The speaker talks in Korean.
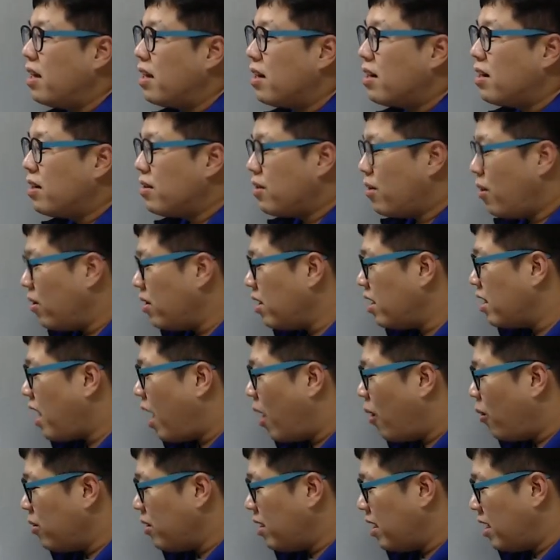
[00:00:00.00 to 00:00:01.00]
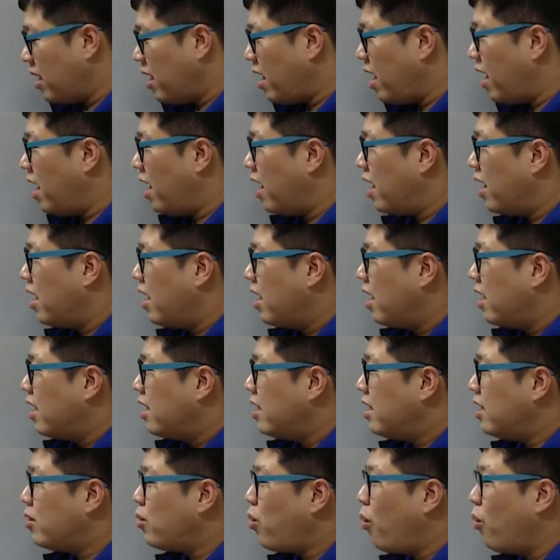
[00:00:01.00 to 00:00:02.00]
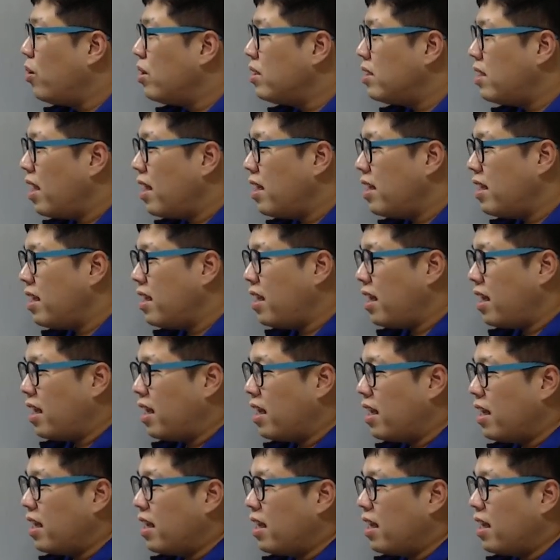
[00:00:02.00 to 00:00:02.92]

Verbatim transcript: 그래서 형이 나오니까 이 동생이